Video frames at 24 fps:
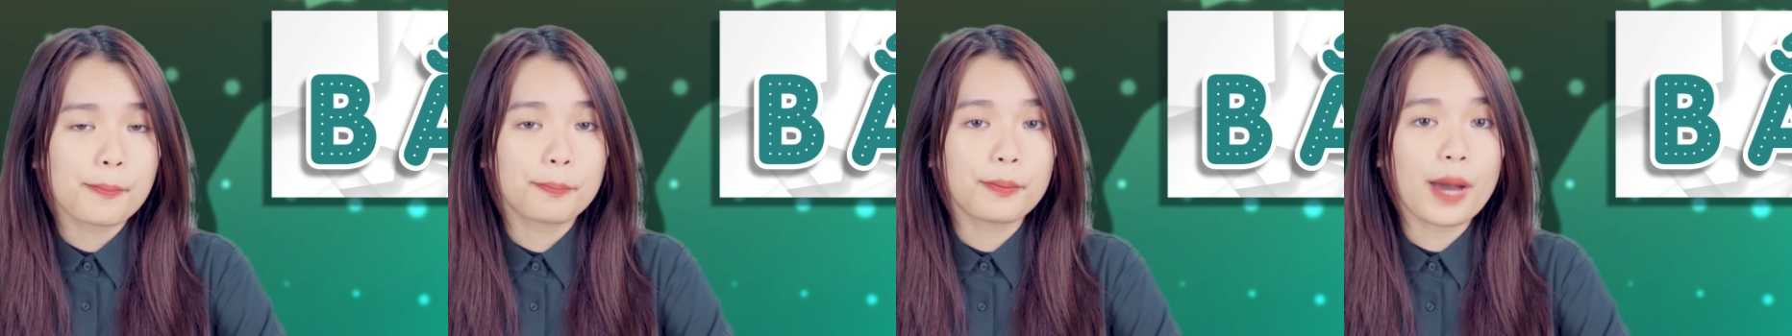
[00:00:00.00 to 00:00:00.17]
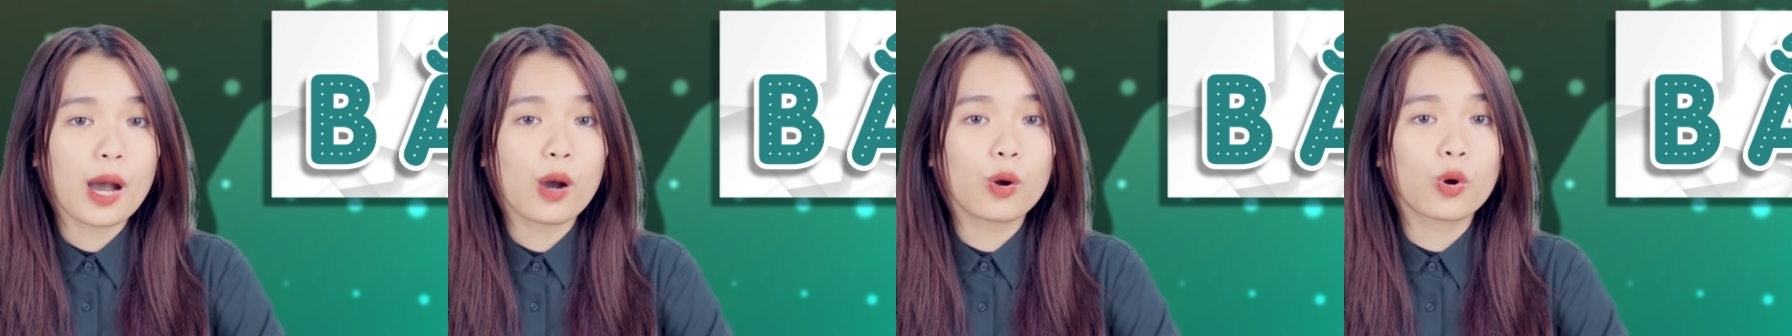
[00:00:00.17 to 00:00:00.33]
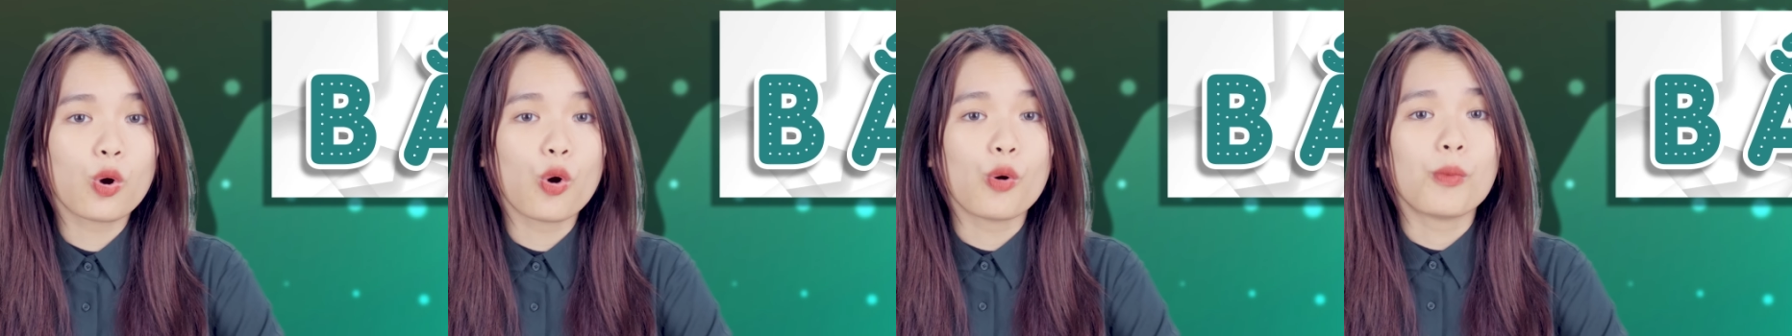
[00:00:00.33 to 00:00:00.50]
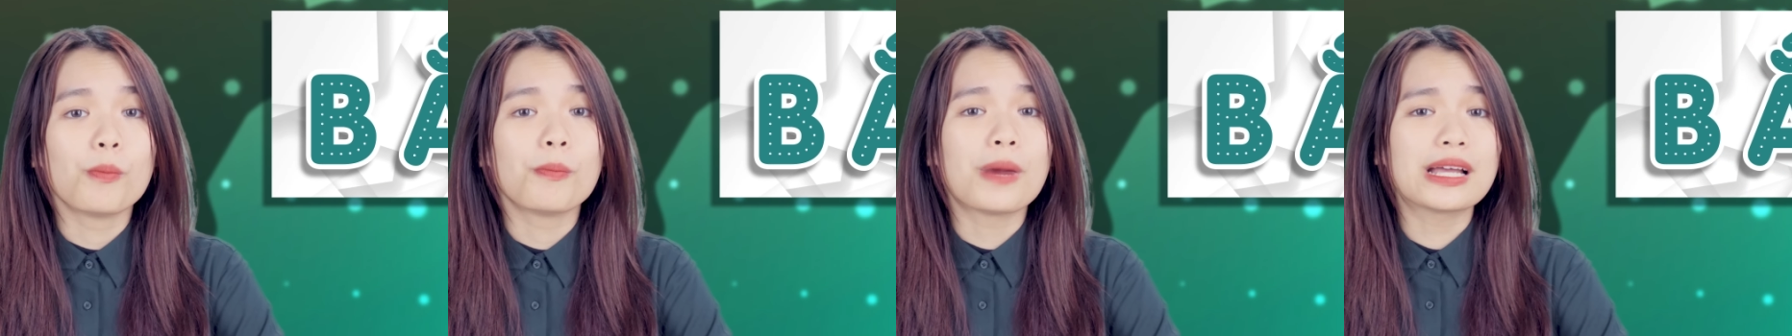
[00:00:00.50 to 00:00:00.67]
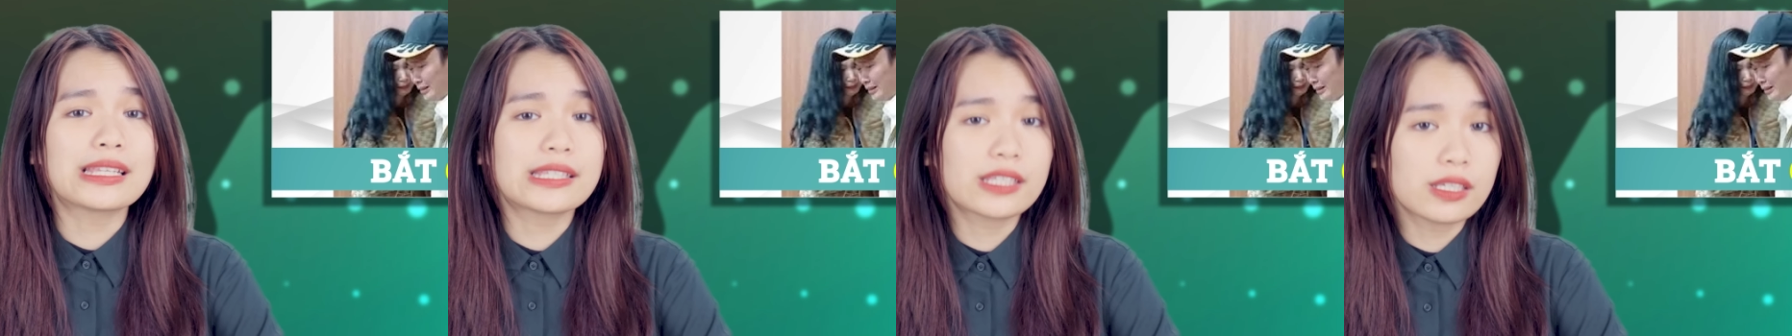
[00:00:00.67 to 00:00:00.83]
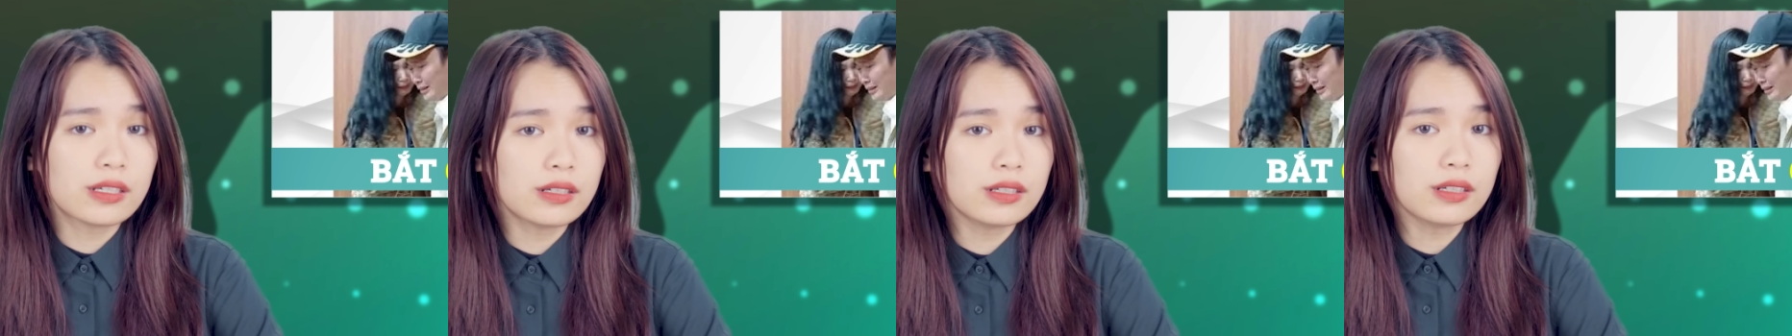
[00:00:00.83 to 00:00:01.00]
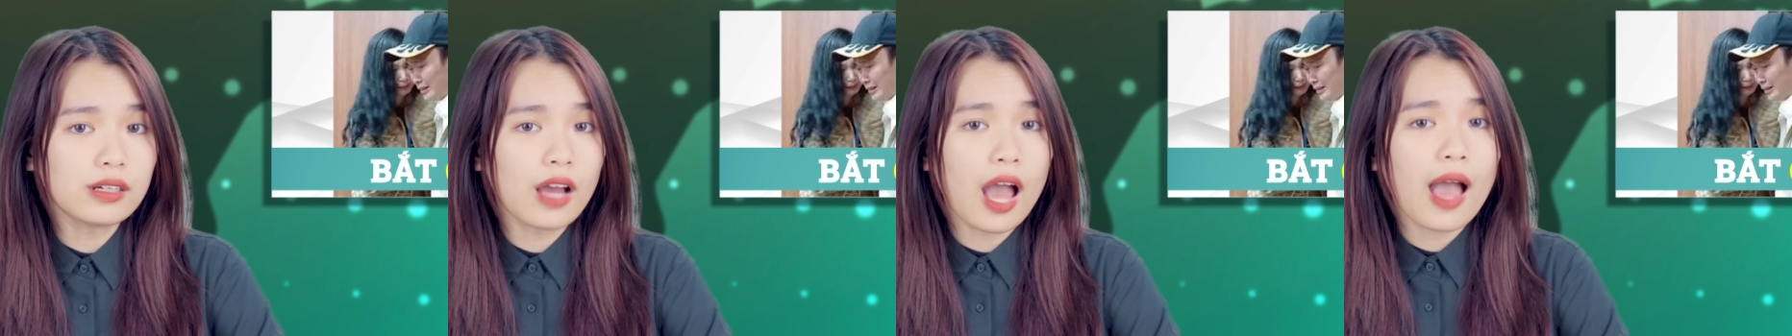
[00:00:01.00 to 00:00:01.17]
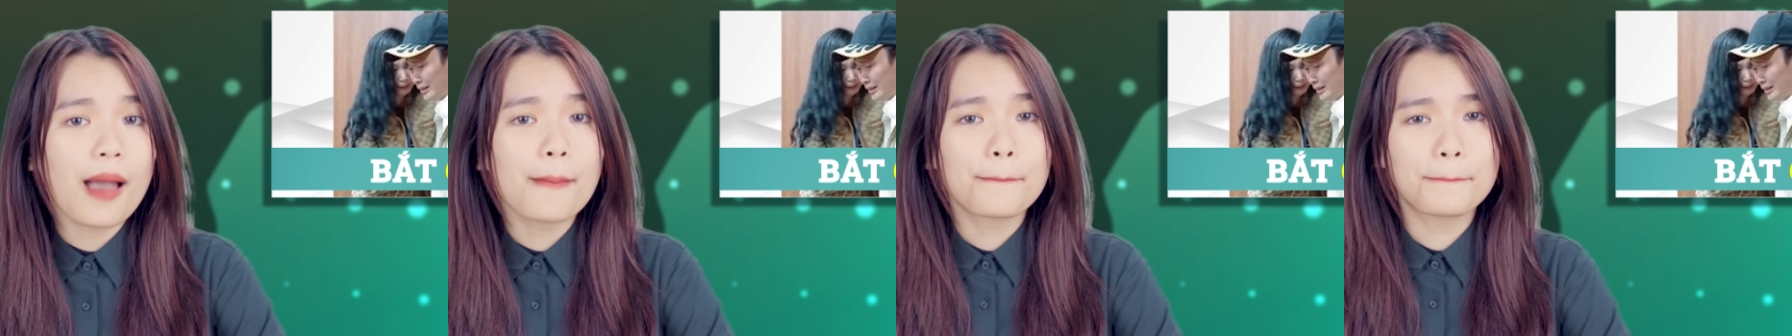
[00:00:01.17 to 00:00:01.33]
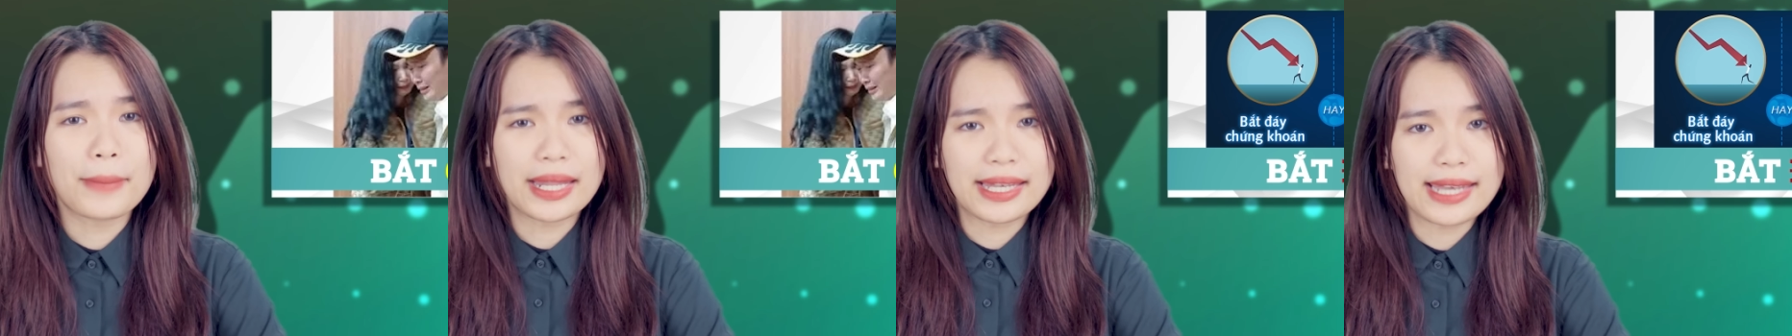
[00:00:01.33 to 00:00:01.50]
bao gồm bắt giữ,
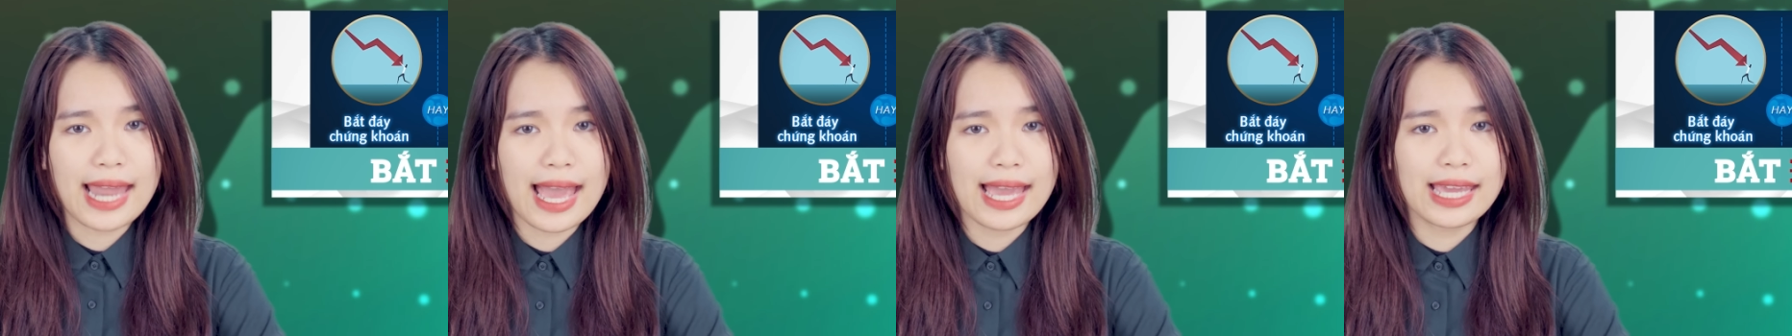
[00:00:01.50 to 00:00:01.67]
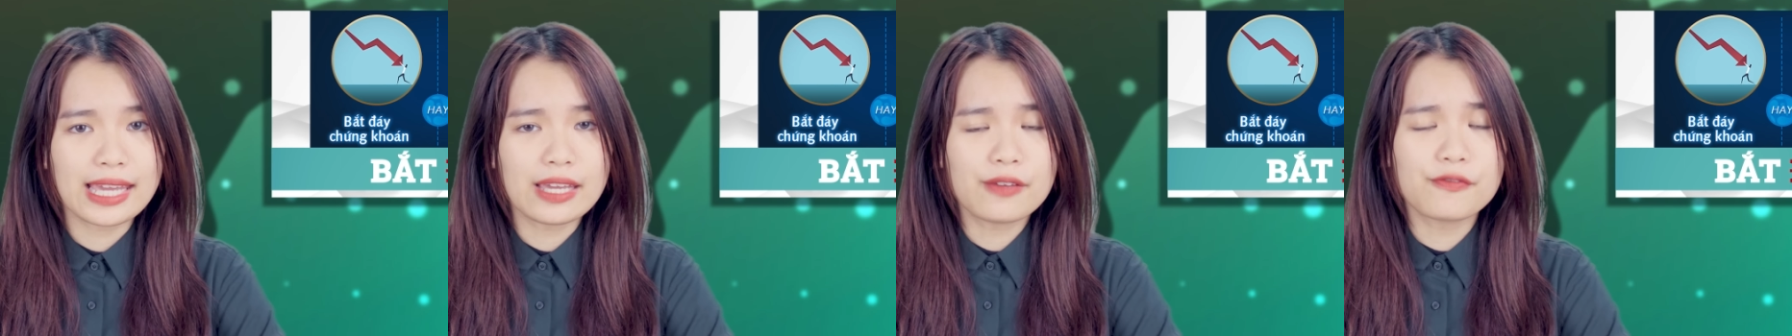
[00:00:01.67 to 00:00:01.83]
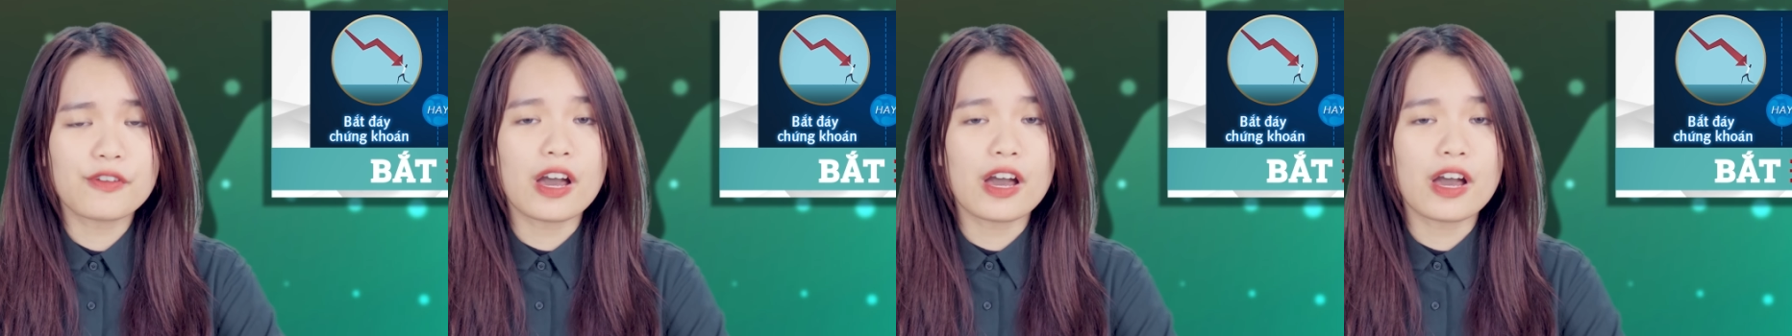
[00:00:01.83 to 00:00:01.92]
bắt đáy